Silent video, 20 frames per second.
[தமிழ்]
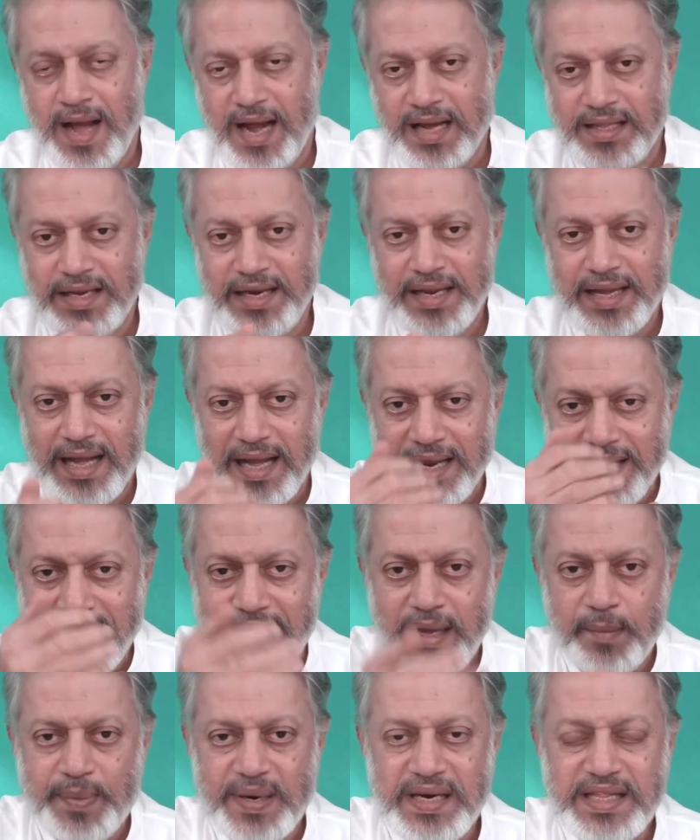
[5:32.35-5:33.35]
அதை நீங்க
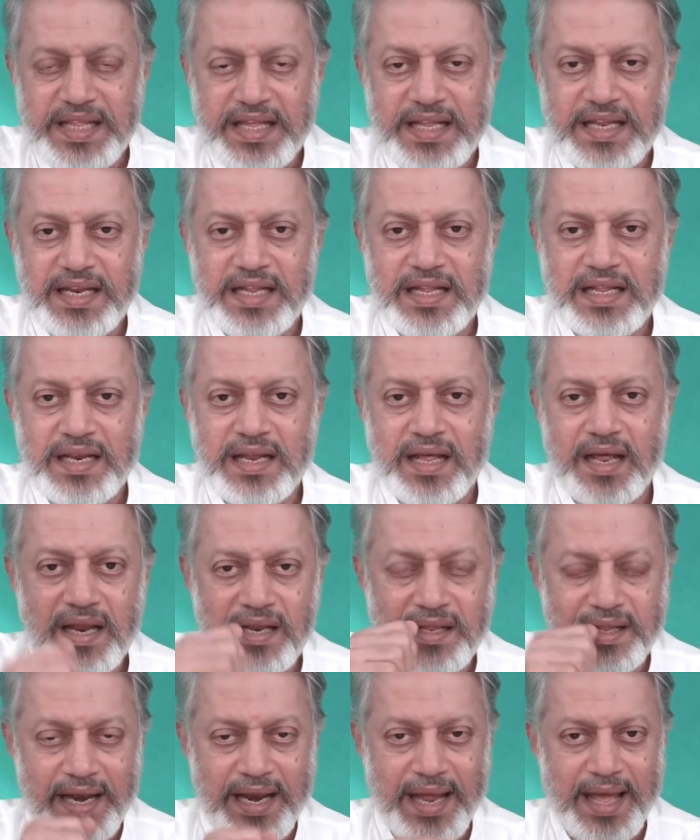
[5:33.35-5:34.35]
அந்நியப்படுத்தி இருந்ததுனால
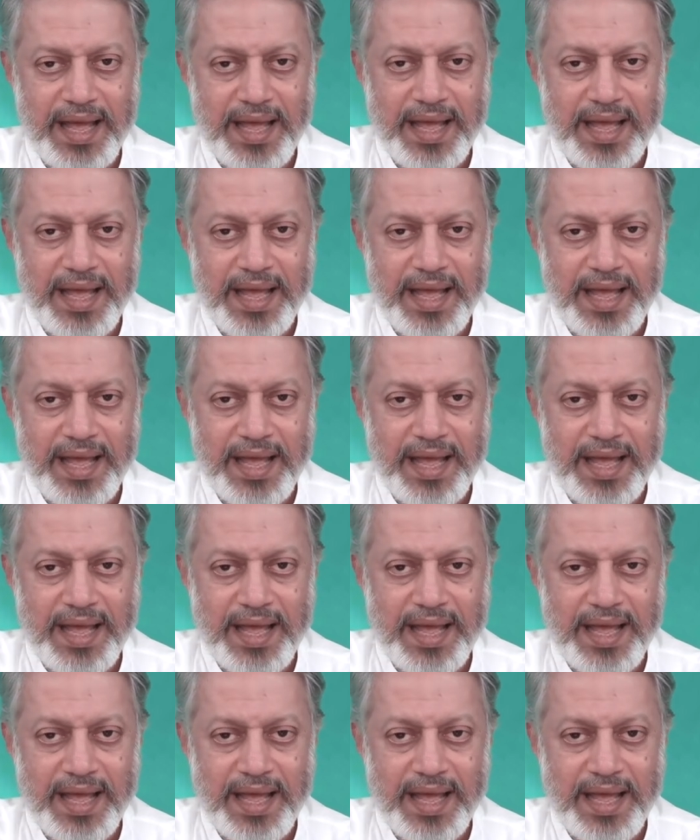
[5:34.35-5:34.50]
தானே